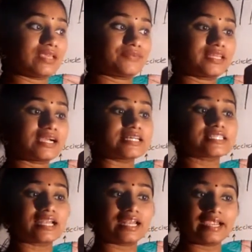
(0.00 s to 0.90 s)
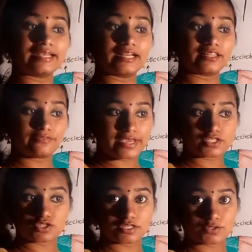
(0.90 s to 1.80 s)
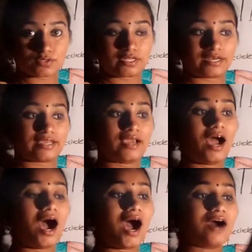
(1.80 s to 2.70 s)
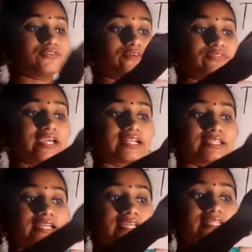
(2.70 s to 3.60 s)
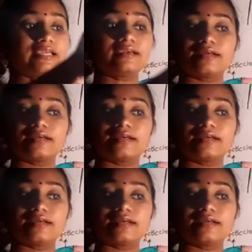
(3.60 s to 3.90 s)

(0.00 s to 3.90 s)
ఈ విధంగా సన్లైట్ అనేది ఫేస్ చేస్తుందండి హాఫ్ ఆఫ్ ది ఎర్త్ అనేది